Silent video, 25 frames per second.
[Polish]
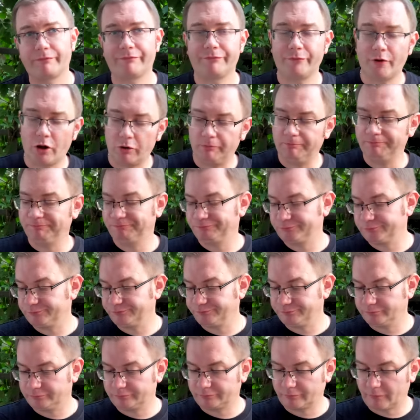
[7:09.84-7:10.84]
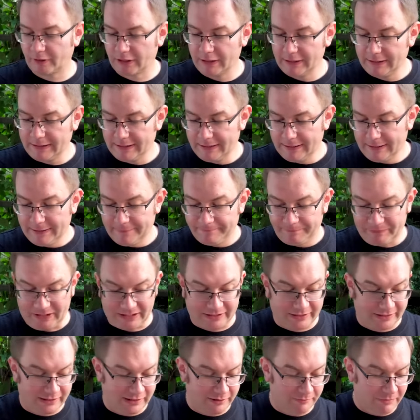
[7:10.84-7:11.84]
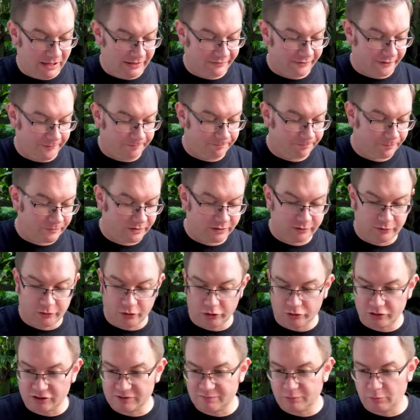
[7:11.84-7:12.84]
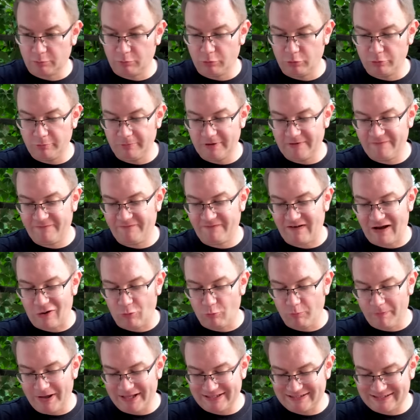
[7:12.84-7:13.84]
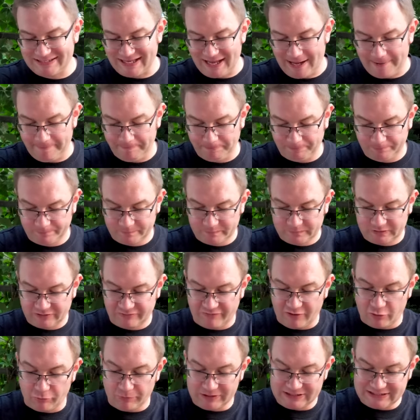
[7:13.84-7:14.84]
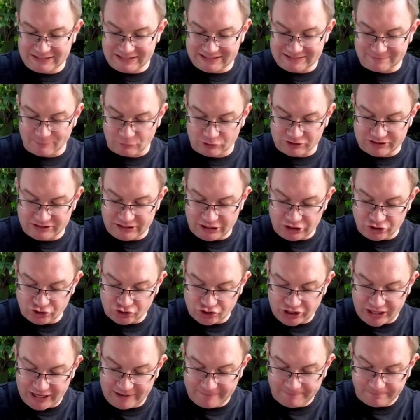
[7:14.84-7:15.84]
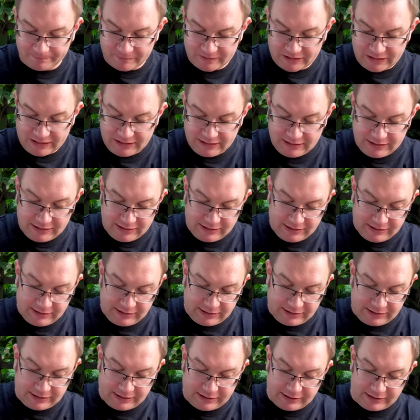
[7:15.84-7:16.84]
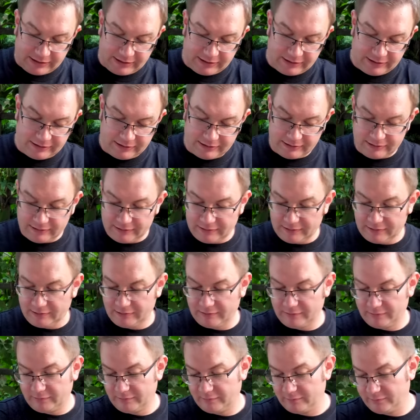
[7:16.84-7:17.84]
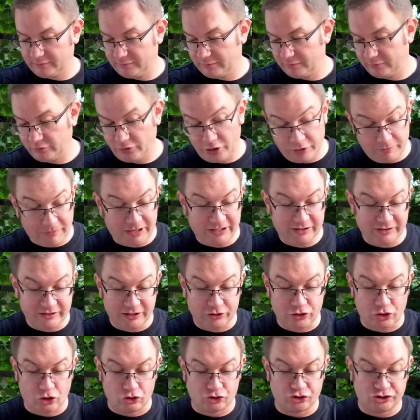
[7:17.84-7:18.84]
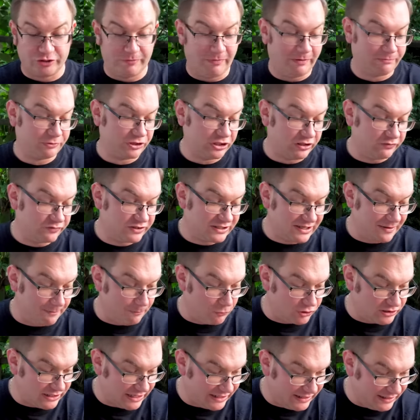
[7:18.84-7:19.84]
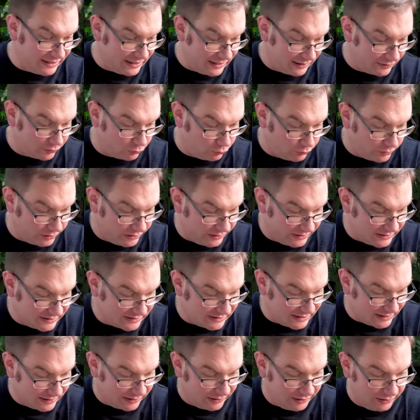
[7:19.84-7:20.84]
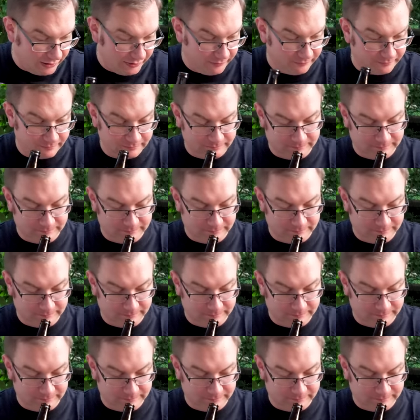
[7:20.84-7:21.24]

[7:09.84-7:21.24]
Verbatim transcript: No, takie klimaty. No to spróbujmy VBC. VBC jest mocniejsze. E, no i ma inne drożdże. Ma przede wszystkim mozaika, który jest taki...